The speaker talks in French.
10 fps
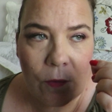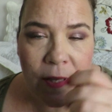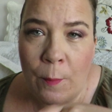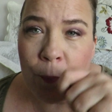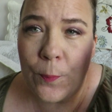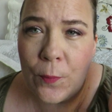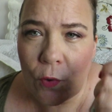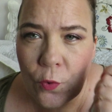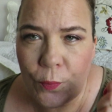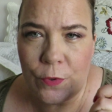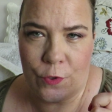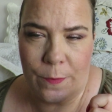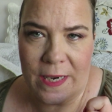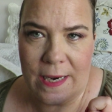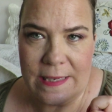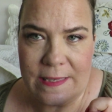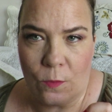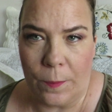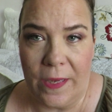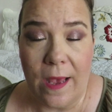on a beaucoup plus de mal à
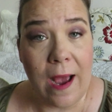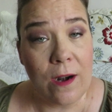l'estomper